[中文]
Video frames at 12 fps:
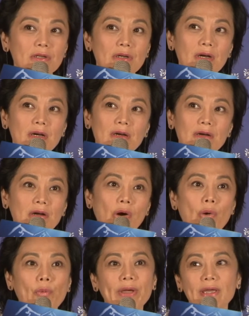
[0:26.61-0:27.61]
呃
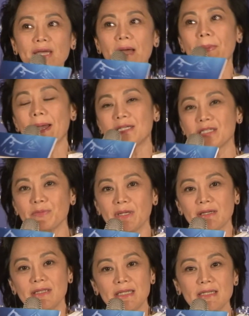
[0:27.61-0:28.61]
口味，应该拍什么
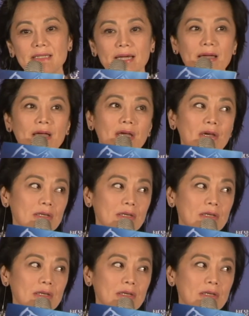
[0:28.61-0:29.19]
样的题材。